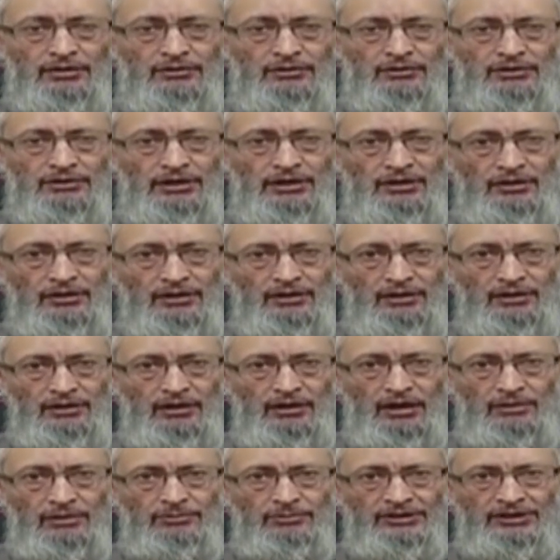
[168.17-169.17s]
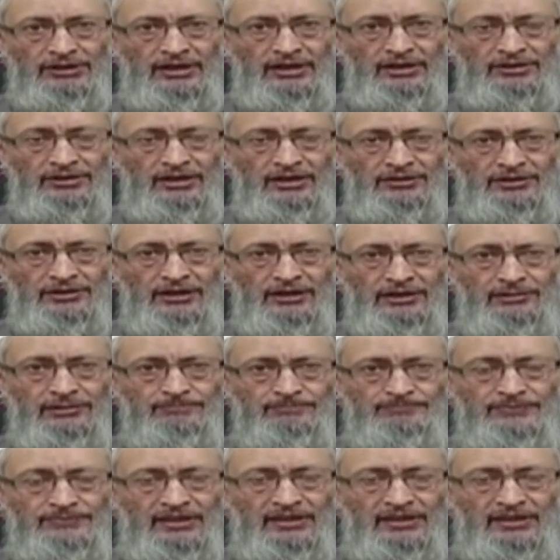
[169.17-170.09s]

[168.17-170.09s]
एक तरीक़ाकार बताया जाता है